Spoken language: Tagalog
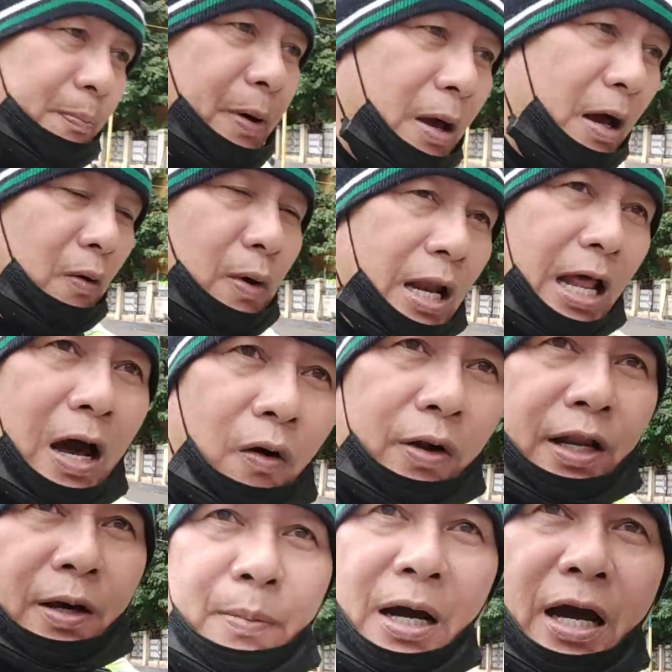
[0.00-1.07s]
nagpakawala
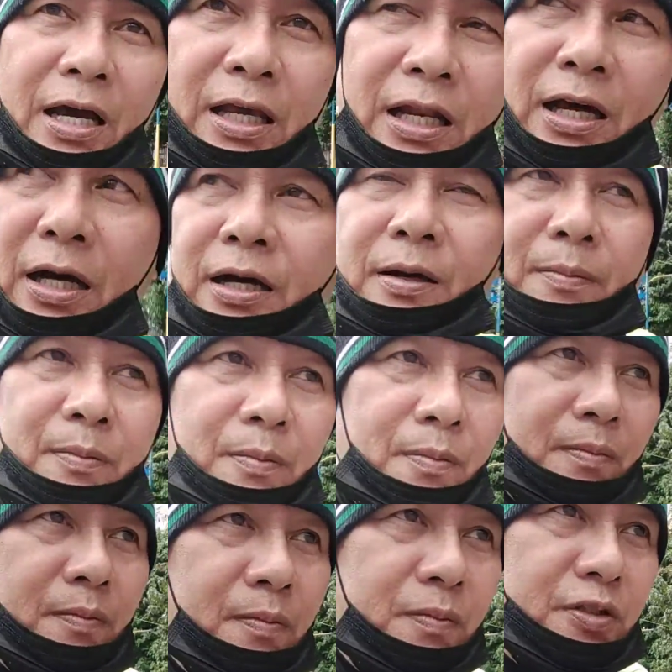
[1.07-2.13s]
ako ng mga ilang
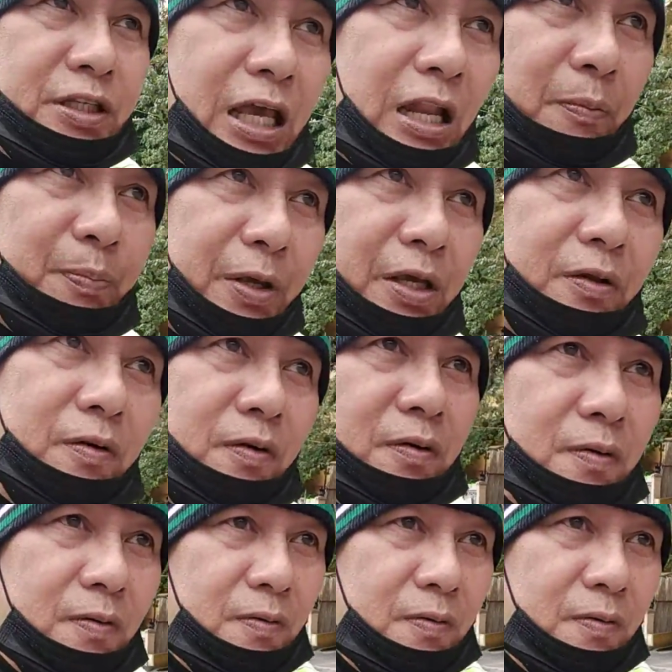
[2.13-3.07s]
selfie no